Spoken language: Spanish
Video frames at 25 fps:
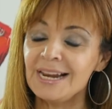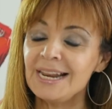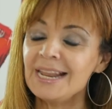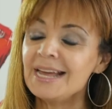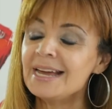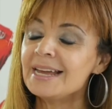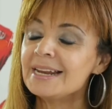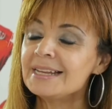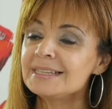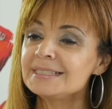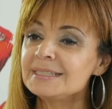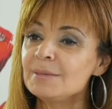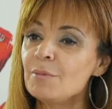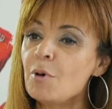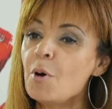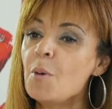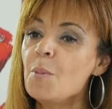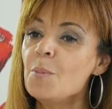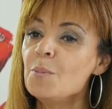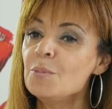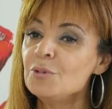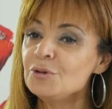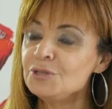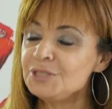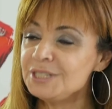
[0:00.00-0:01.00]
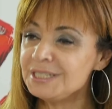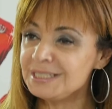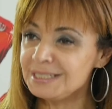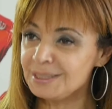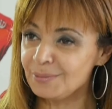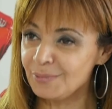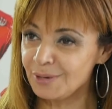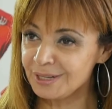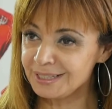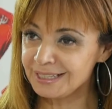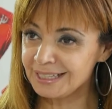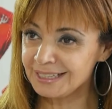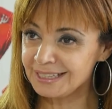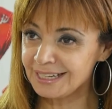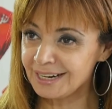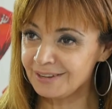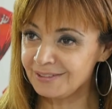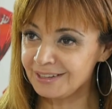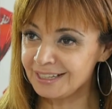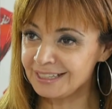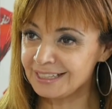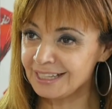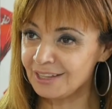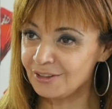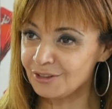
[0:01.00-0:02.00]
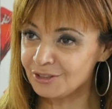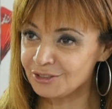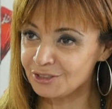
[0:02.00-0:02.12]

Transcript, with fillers: le agradecemos muchísimo esta entrevista,